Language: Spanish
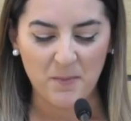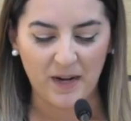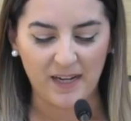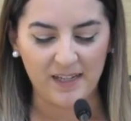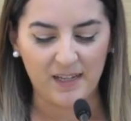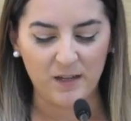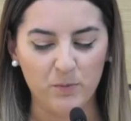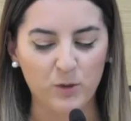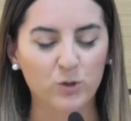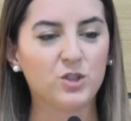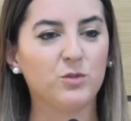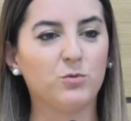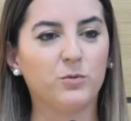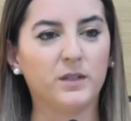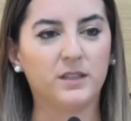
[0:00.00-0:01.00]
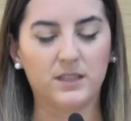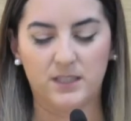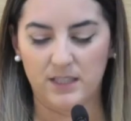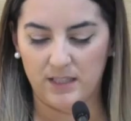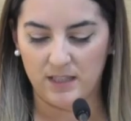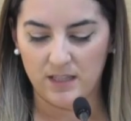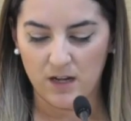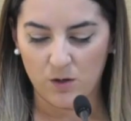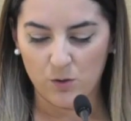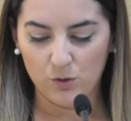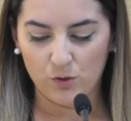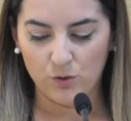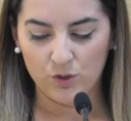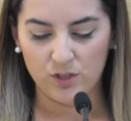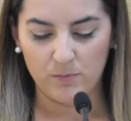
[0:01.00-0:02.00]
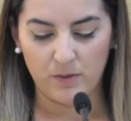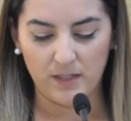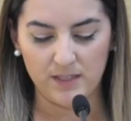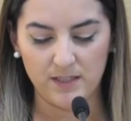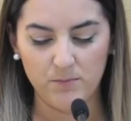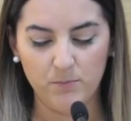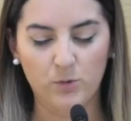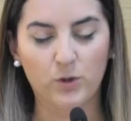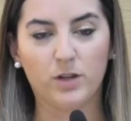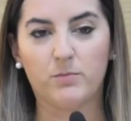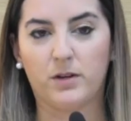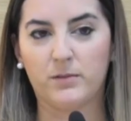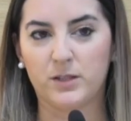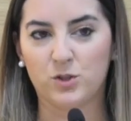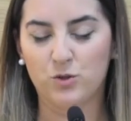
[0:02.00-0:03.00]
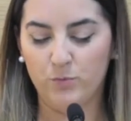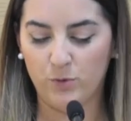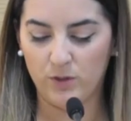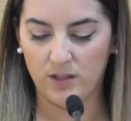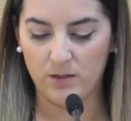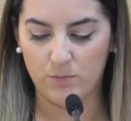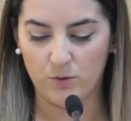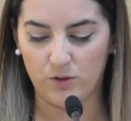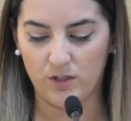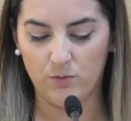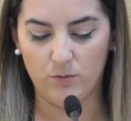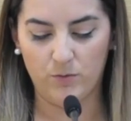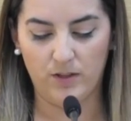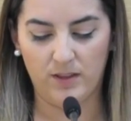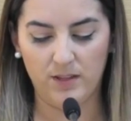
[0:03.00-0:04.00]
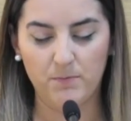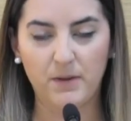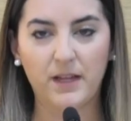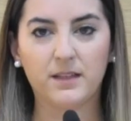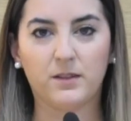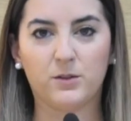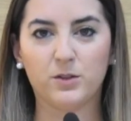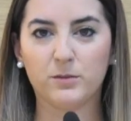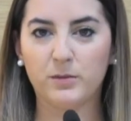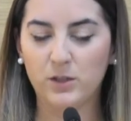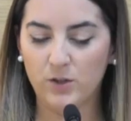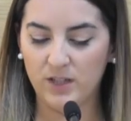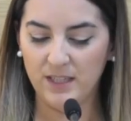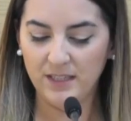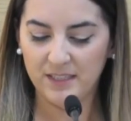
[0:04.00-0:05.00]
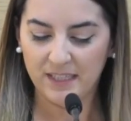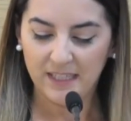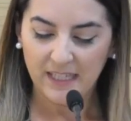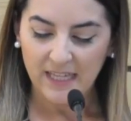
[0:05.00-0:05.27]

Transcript: para próximo 27 de agosto se pasen por el pabellón polideportivo municipal de Torre Perojí